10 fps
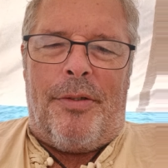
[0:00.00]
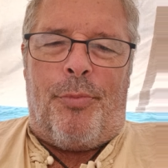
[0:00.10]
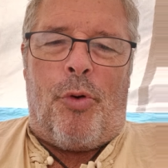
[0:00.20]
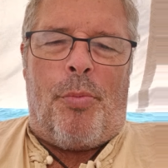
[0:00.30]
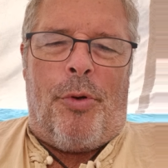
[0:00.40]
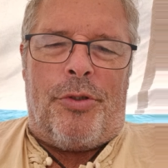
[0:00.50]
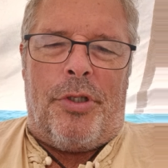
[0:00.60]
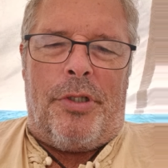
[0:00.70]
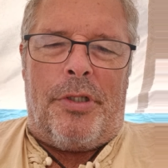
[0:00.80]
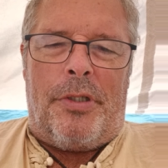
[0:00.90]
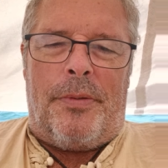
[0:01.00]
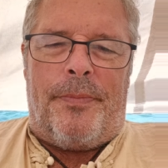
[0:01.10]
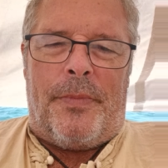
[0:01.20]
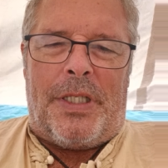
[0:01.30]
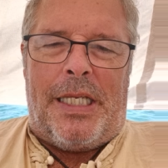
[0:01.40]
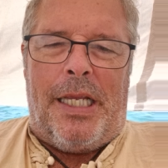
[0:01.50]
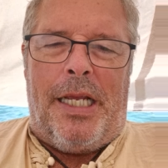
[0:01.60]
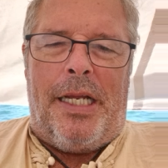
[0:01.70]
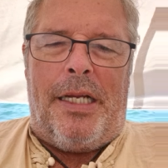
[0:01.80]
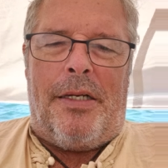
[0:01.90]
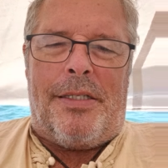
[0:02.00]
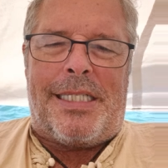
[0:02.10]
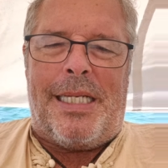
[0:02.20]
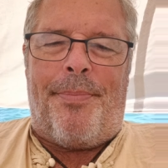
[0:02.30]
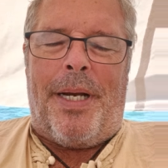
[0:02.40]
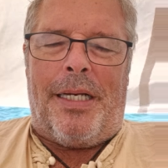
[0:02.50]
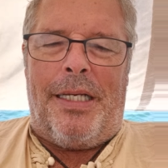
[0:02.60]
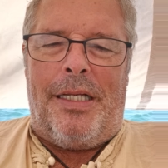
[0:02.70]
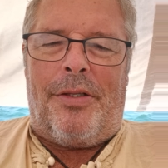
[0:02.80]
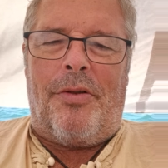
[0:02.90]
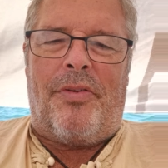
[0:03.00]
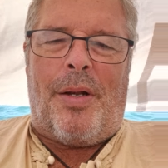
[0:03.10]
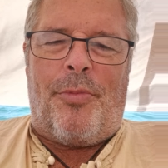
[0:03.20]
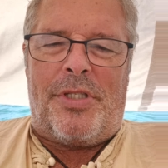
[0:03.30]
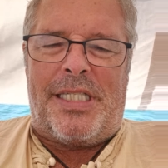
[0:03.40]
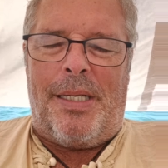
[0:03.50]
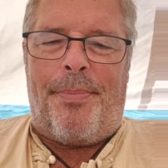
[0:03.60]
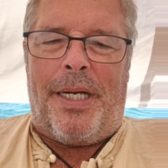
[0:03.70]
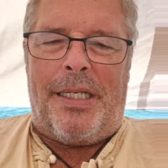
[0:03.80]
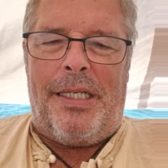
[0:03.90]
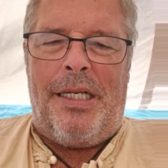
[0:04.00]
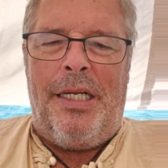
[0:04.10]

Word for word: pour le moteur, qui est euh, séparé, totalement séparé